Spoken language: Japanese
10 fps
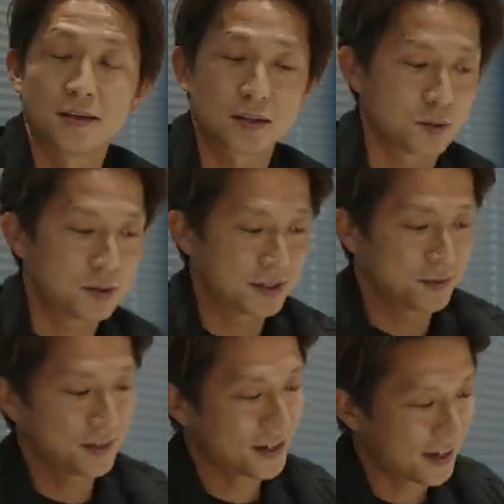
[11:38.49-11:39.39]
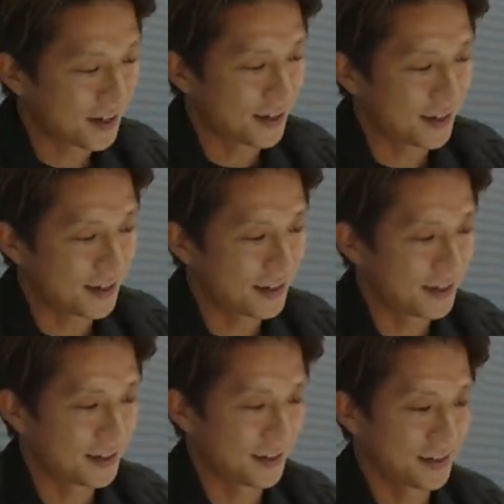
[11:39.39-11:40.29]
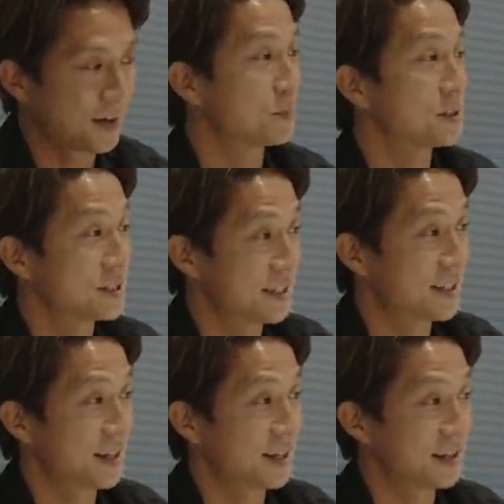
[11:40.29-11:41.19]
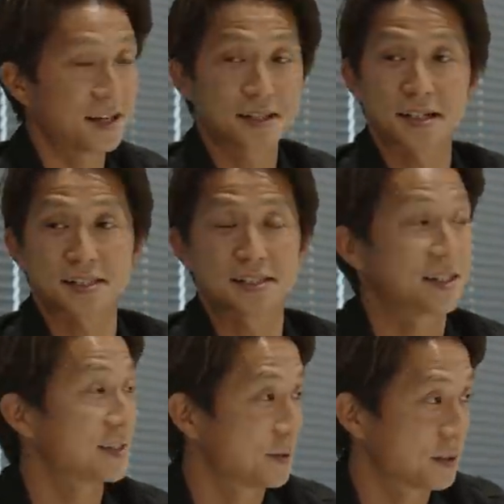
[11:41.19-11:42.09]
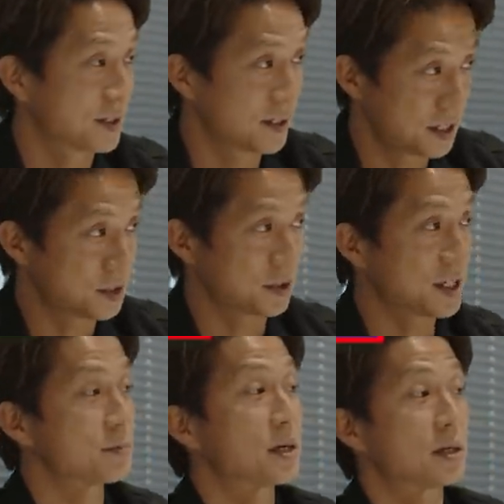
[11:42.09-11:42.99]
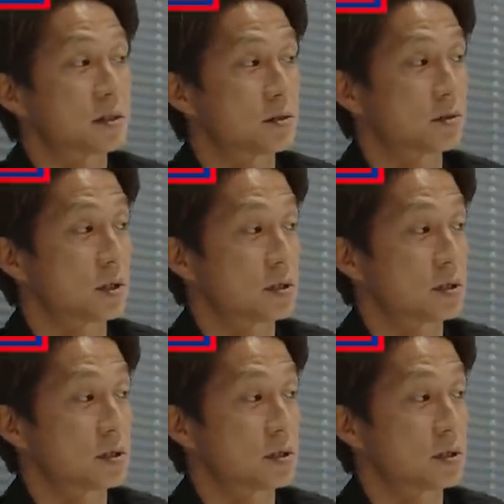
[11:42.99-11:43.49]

だって不安の中キャンプしてきて、で新しい監督で選手の立場からすると